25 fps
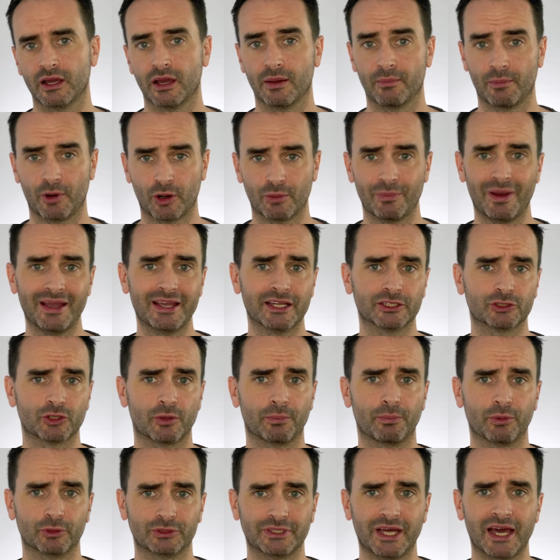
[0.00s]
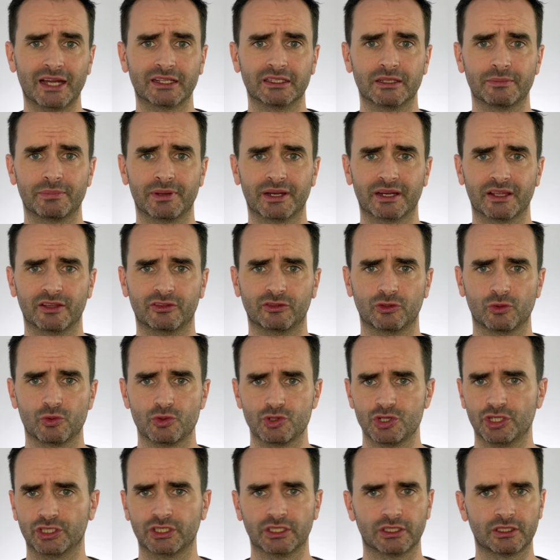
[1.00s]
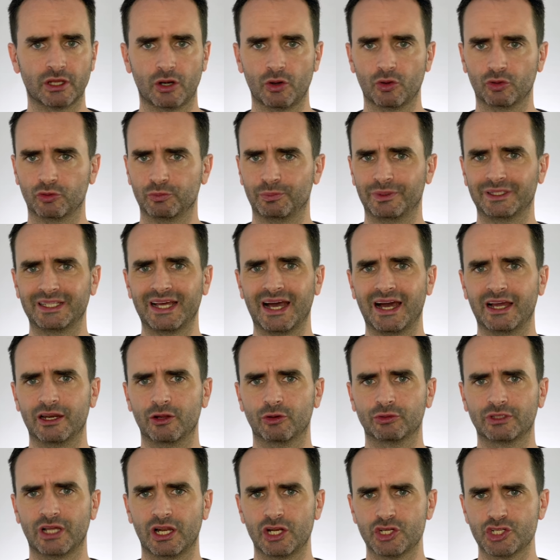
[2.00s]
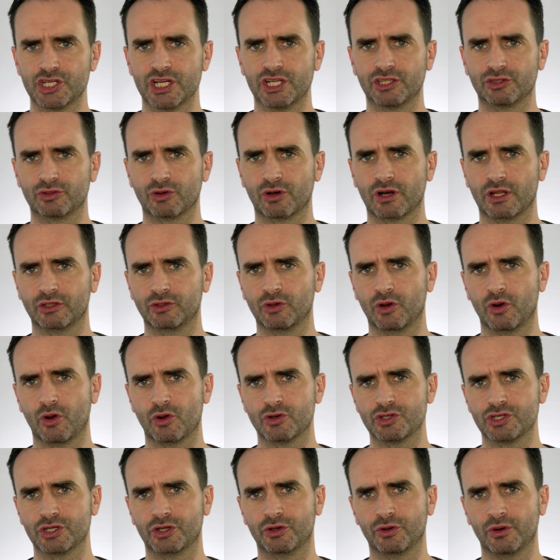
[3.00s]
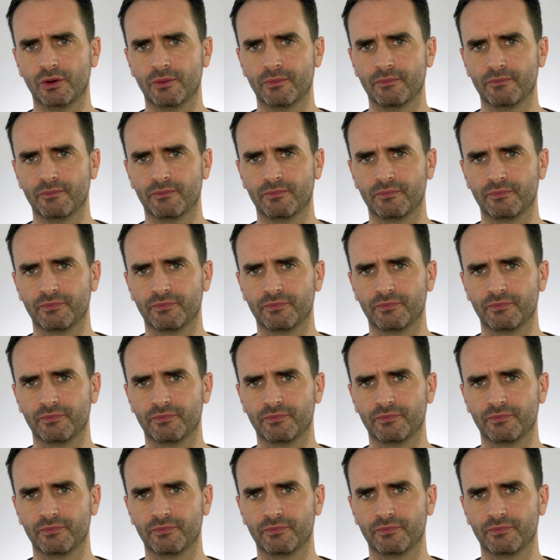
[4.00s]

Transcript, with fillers: Ormai è troppo tardi perché si è usciti dall'ospedale o dal centro radiologico?